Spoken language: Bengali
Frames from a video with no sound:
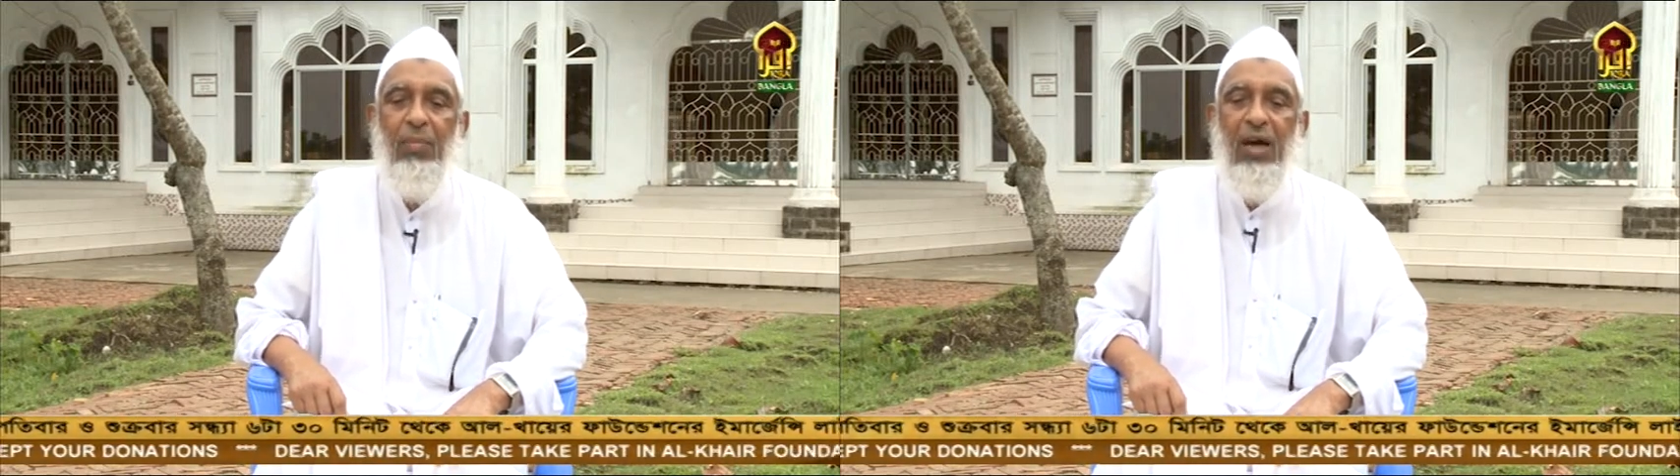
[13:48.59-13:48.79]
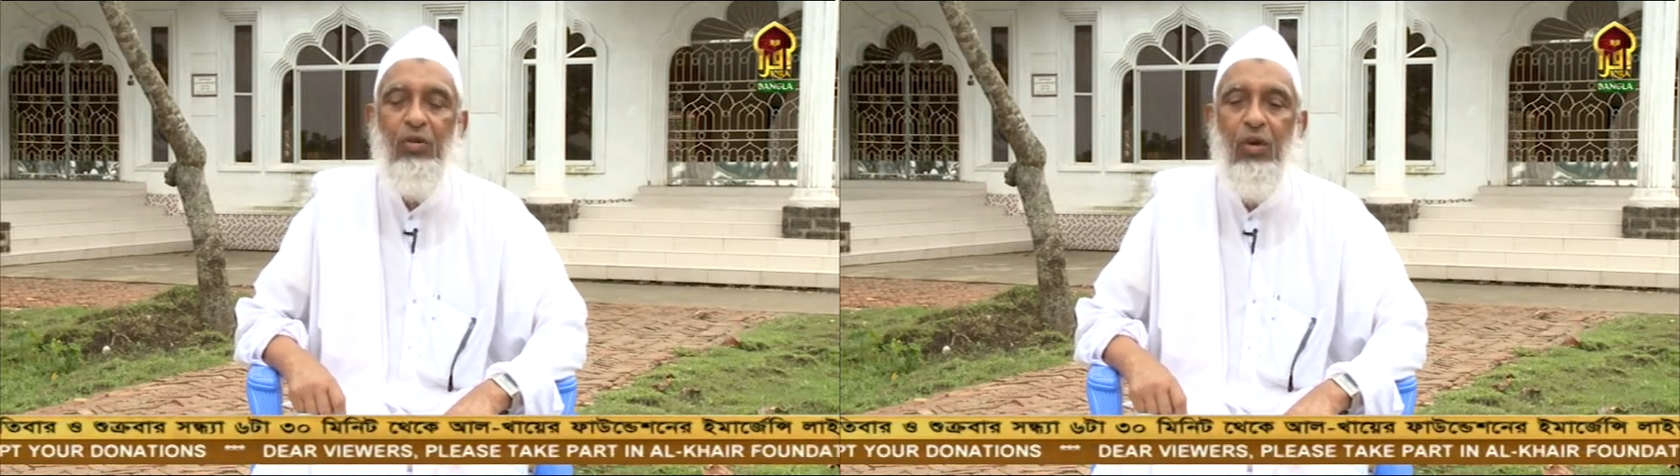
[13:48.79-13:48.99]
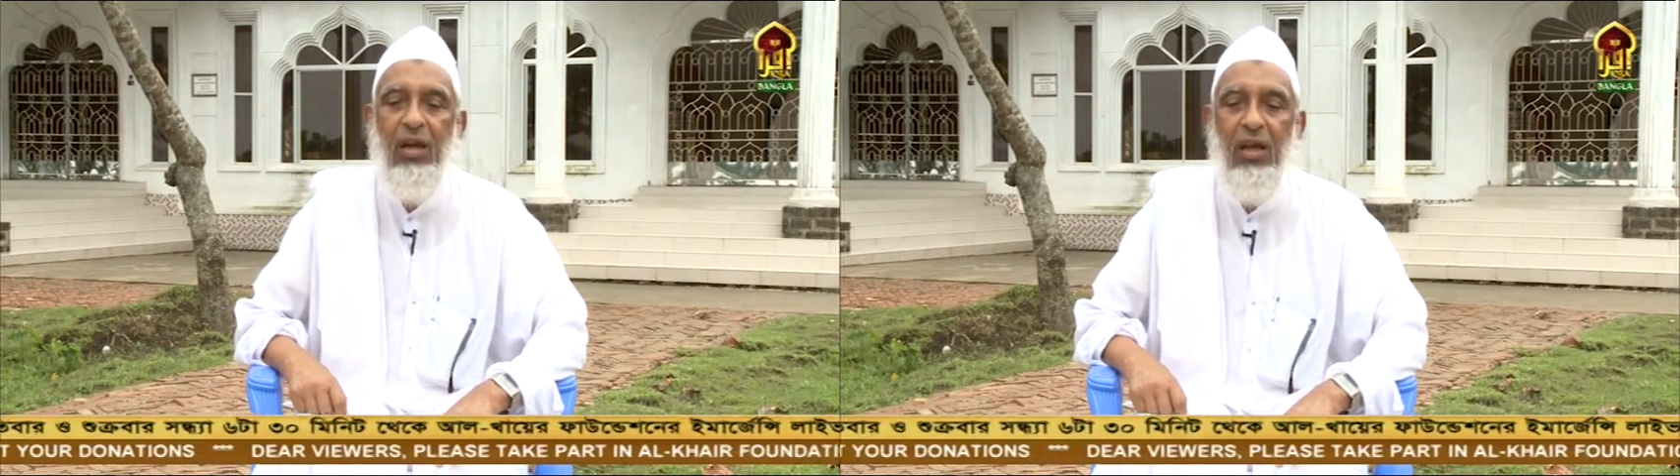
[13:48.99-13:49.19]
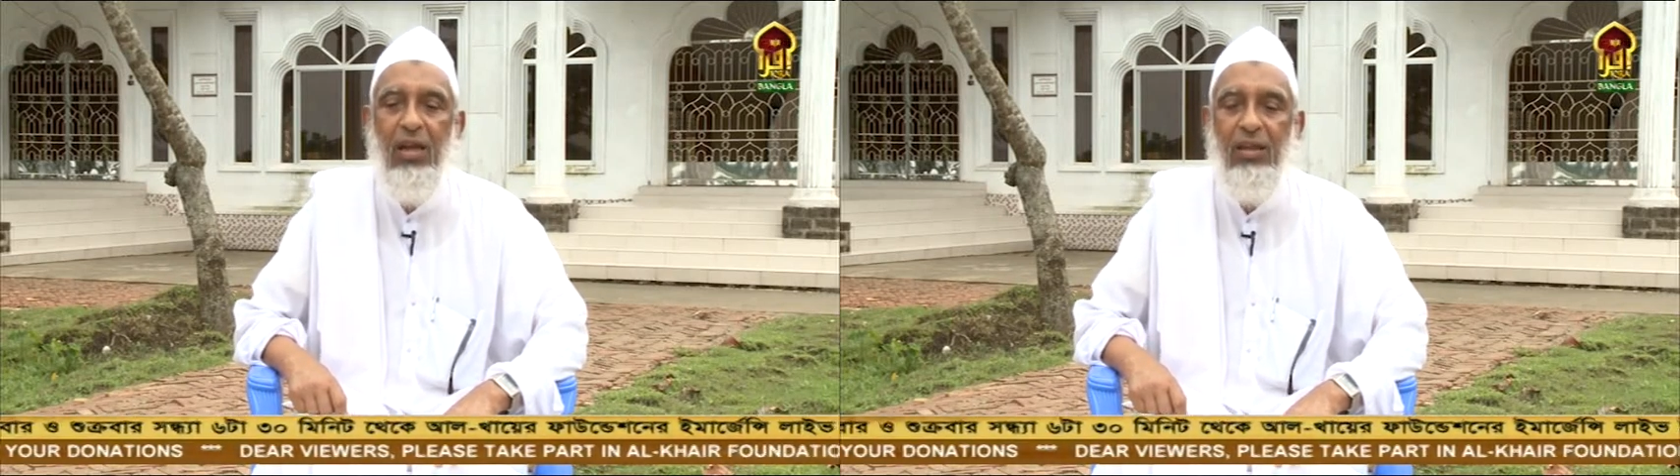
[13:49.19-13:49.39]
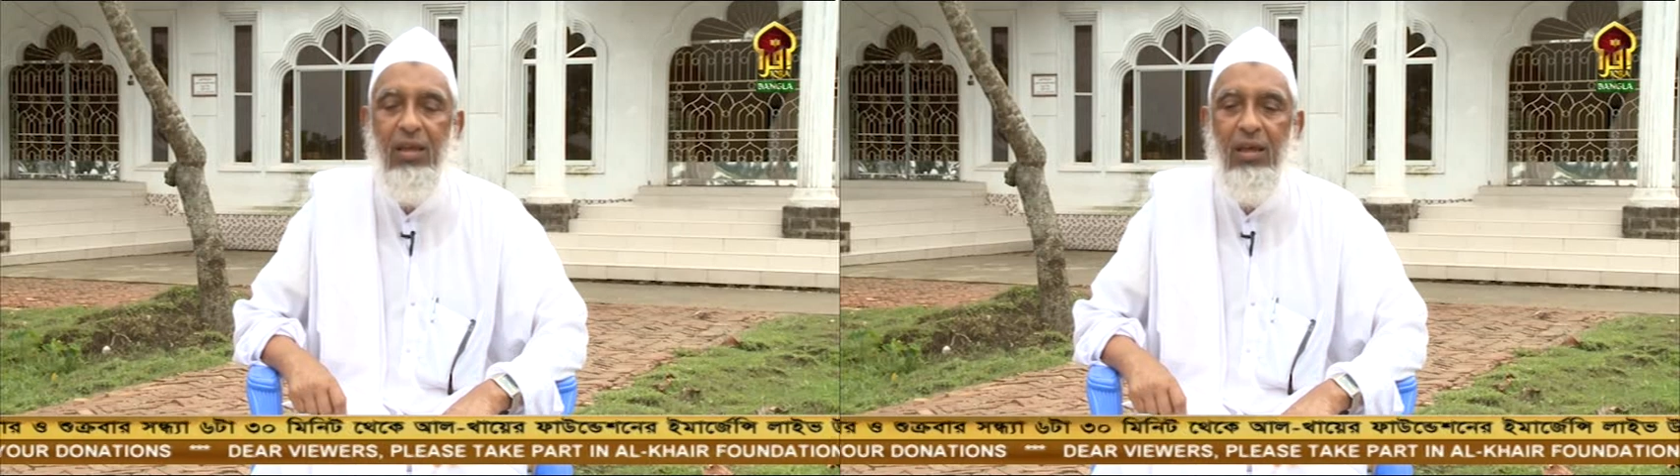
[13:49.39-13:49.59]
পাথরের
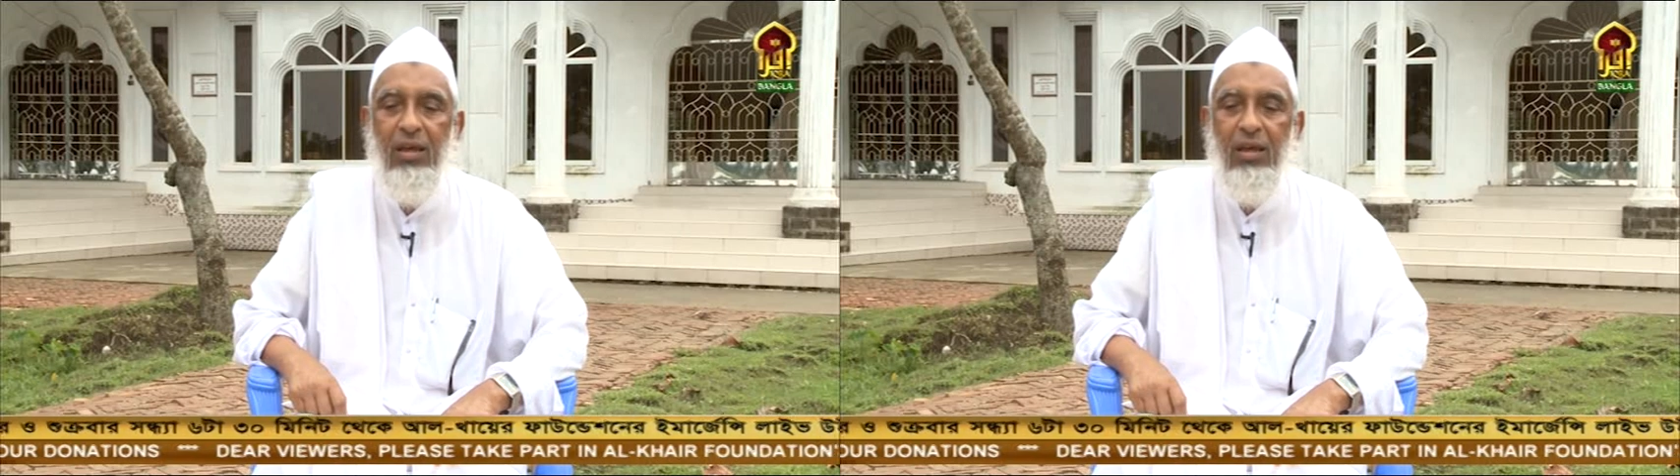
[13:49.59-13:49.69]
আঘাতে